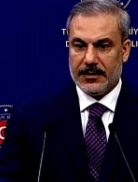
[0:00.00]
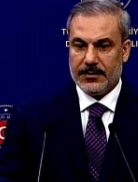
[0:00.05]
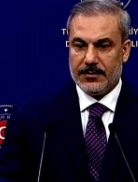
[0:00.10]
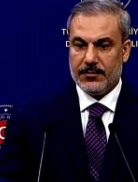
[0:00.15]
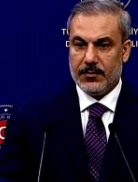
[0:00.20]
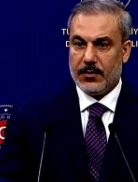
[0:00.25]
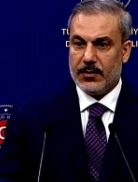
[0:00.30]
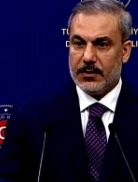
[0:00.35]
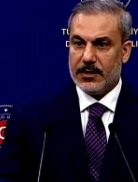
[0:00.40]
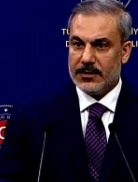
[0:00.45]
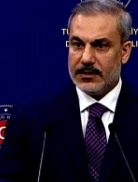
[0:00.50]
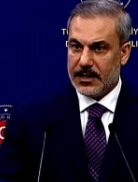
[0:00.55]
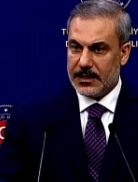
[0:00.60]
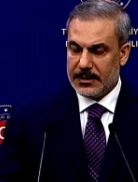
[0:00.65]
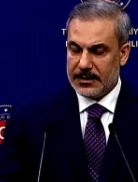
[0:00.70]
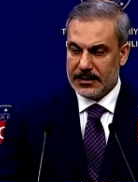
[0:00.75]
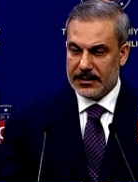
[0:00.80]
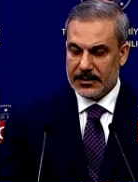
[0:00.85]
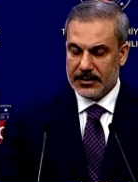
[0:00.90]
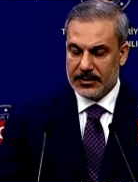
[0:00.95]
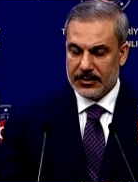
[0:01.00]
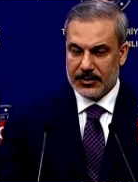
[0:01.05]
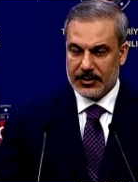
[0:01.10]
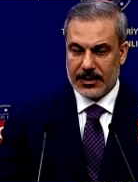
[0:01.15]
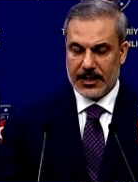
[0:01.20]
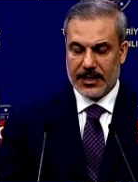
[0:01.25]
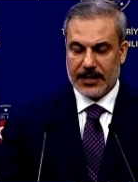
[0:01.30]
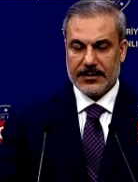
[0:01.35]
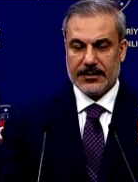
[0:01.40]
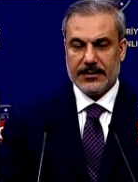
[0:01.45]
bölgesel
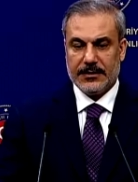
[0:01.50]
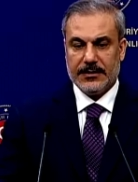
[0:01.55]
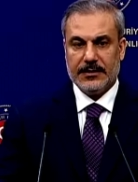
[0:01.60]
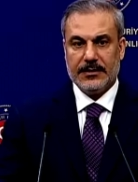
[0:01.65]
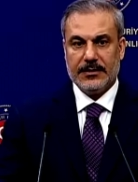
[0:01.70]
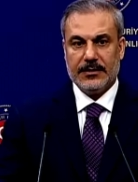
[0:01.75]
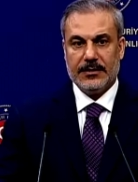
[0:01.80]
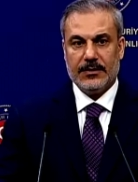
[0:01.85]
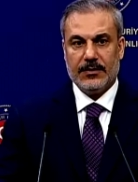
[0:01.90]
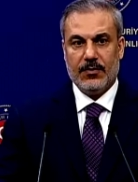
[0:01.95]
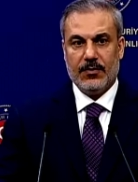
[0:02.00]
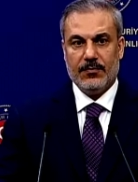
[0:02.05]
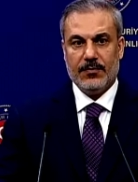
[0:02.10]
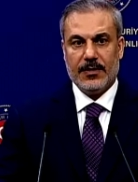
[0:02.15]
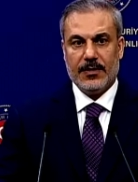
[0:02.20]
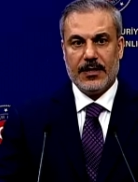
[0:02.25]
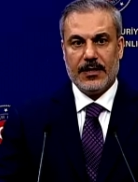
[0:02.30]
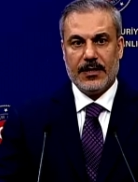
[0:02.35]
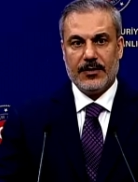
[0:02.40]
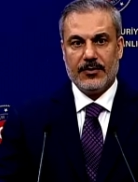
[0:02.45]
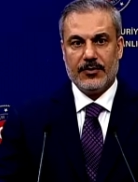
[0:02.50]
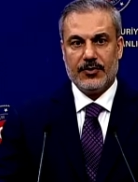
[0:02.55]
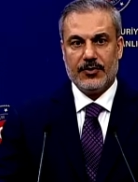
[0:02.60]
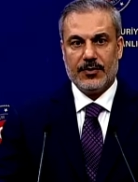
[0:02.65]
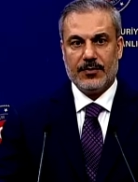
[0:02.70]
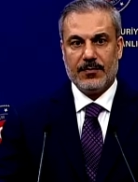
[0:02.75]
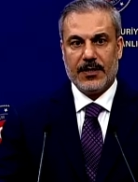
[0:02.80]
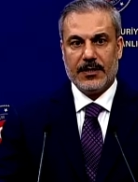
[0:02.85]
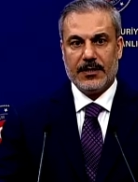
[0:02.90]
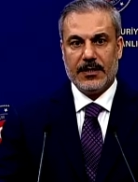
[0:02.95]
ilişkiler e, ön plana
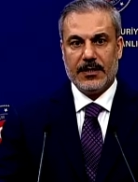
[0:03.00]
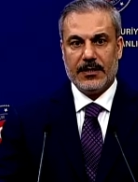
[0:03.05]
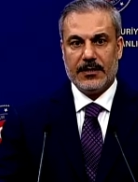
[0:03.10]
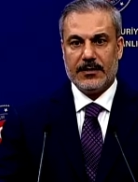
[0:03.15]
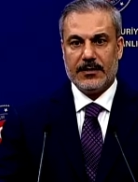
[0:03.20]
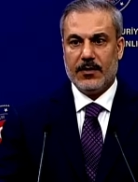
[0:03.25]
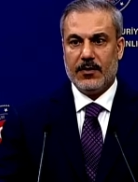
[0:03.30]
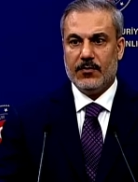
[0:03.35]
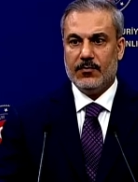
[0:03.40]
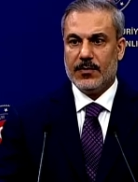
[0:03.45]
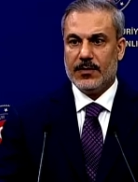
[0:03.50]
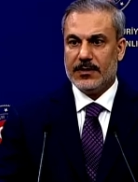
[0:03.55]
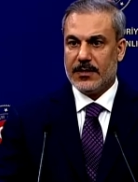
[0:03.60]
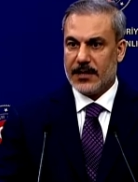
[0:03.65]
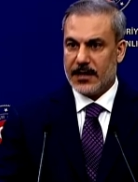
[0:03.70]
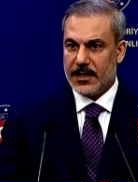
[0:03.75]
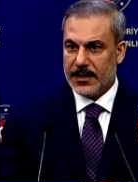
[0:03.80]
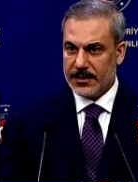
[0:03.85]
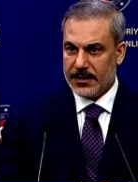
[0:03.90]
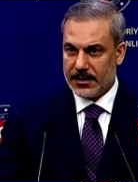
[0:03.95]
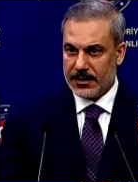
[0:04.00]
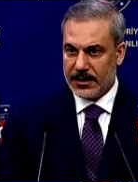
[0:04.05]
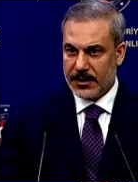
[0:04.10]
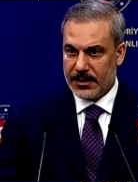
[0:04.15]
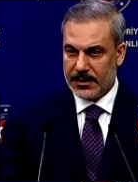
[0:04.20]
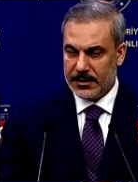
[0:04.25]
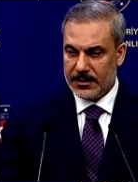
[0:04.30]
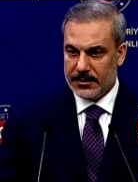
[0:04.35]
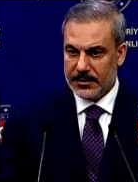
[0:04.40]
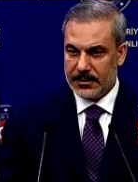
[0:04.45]
çıkmakta, savunma sanayindeki
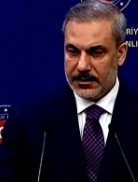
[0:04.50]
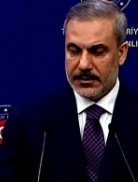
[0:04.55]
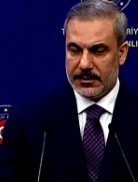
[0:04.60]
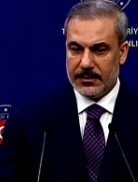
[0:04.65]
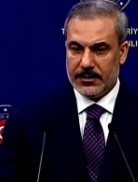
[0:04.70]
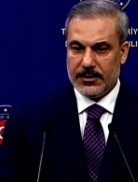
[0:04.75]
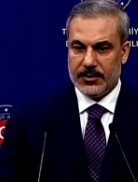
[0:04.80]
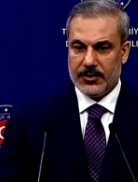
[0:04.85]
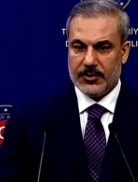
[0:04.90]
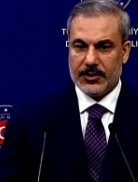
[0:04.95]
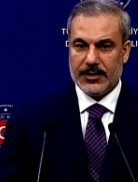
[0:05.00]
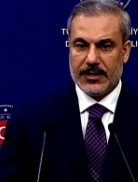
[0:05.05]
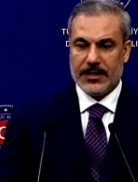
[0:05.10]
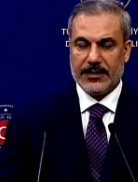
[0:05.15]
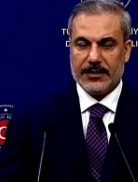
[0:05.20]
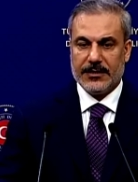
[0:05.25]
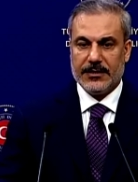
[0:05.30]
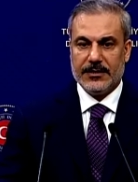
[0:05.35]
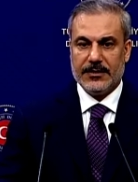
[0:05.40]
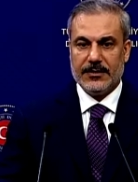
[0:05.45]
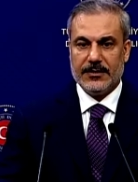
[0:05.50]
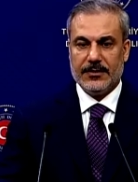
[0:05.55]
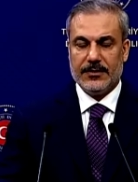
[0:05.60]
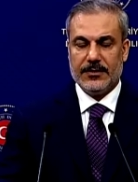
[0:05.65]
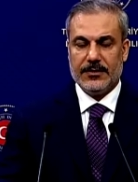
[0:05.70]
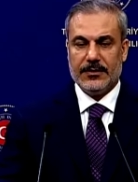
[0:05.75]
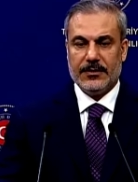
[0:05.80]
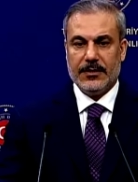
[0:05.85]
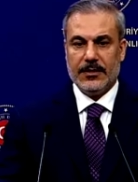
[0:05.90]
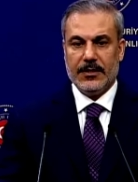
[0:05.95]
ilişkiler
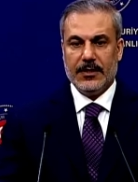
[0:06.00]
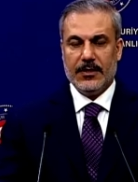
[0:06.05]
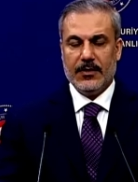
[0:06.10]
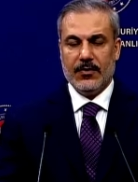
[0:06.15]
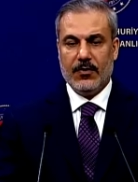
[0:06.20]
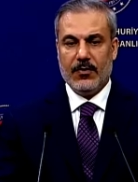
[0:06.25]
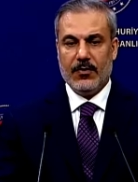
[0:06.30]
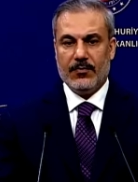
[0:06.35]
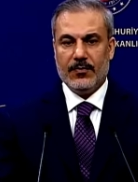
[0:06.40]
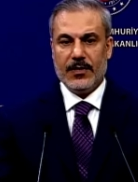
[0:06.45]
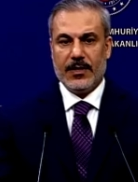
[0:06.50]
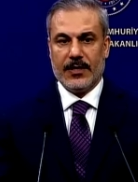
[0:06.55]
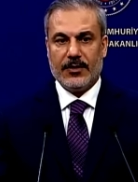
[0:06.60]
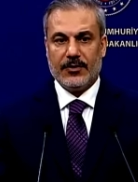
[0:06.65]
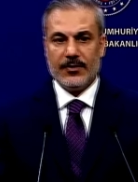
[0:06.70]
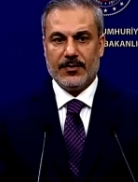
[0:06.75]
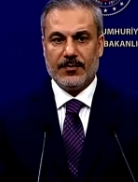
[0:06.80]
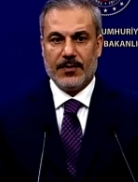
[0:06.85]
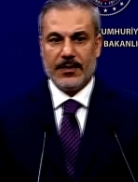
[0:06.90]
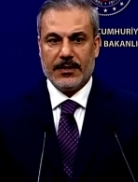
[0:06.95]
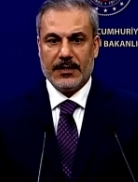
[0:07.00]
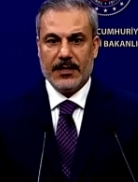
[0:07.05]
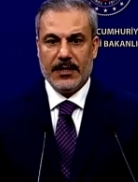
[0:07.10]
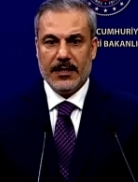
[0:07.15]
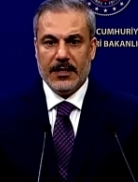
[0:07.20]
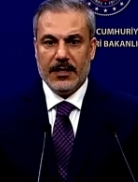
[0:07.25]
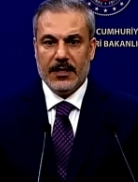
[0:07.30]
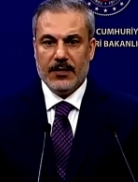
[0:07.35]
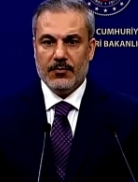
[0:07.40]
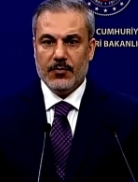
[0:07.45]
e, ön plana çıkmakta.
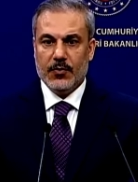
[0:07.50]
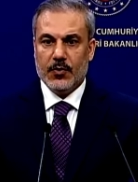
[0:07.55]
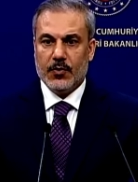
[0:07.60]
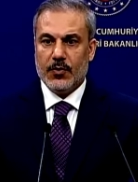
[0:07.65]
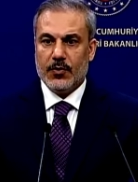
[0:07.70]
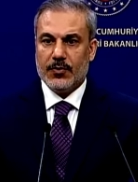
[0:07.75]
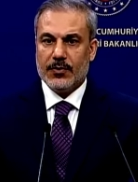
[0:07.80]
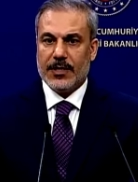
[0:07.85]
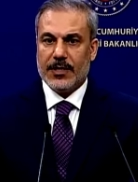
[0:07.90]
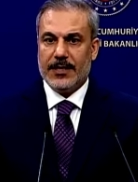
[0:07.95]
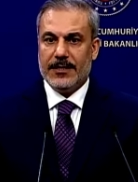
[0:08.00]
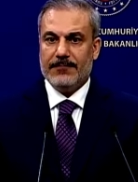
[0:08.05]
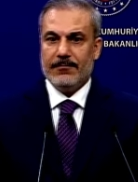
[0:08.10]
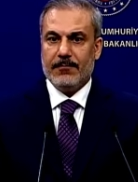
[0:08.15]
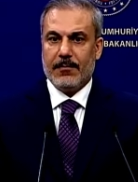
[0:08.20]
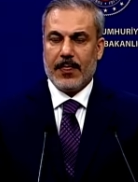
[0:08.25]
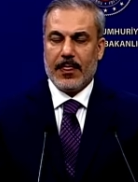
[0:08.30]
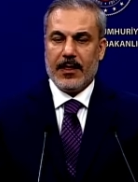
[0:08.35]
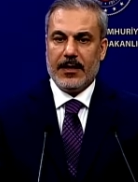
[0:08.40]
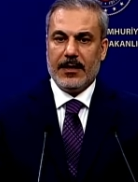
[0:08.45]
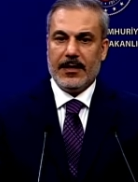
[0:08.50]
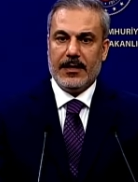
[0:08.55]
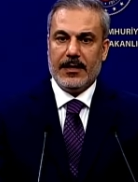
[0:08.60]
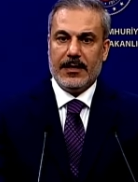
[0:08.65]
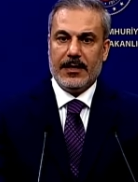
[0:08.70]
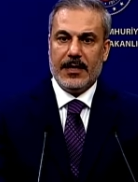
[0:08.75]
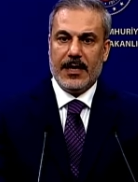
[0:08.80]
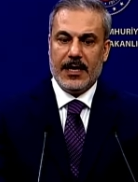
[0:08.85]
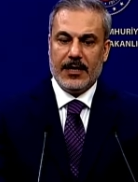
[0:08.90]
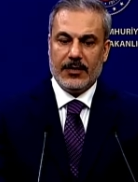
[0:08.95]
Bu konuda e, her